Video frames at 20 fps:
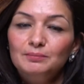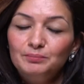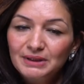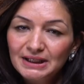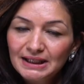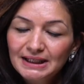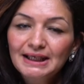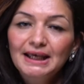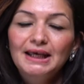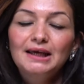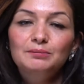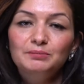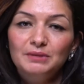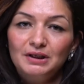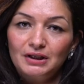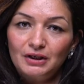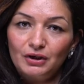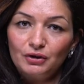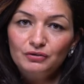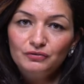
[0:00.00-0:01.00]

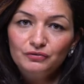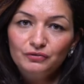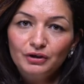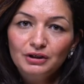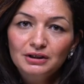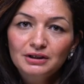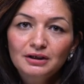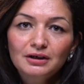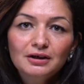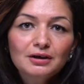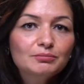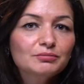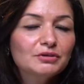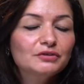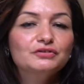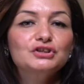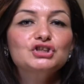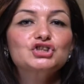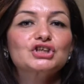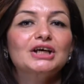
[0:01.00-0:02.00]
بالكامل لأطفالنا
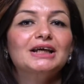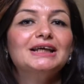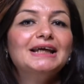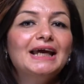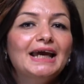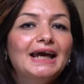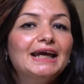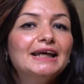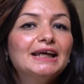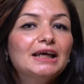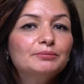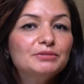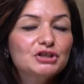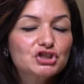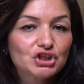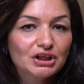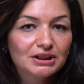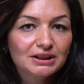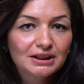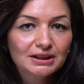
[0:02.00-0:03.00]
مفيش أي حاجة
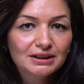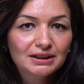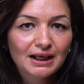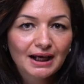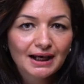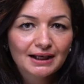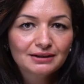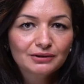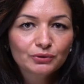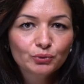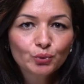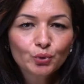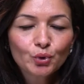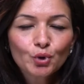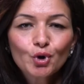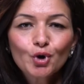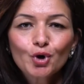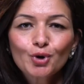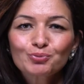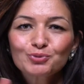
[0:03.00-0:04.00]
بتشتتنا عنه
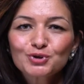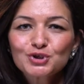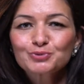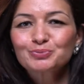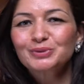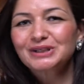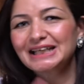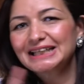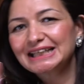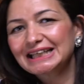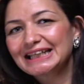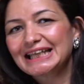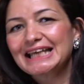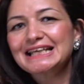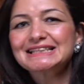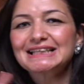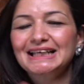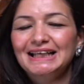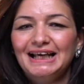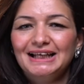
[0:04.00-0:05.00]
مش
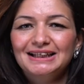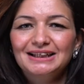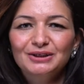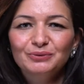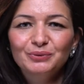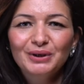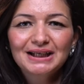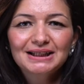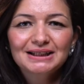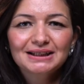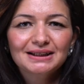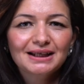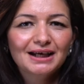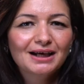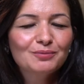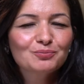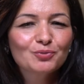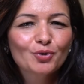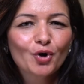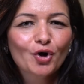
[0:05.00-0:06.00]
بنتنازل عن الوقت
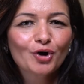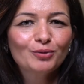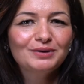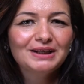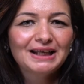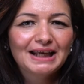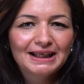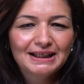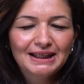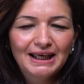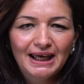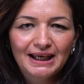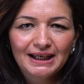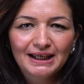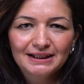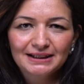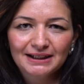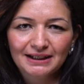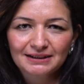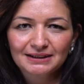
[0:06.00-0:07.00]
ده مقابل أي
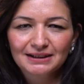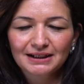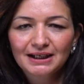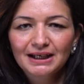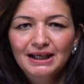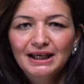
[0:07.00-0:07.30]
حاجة تانية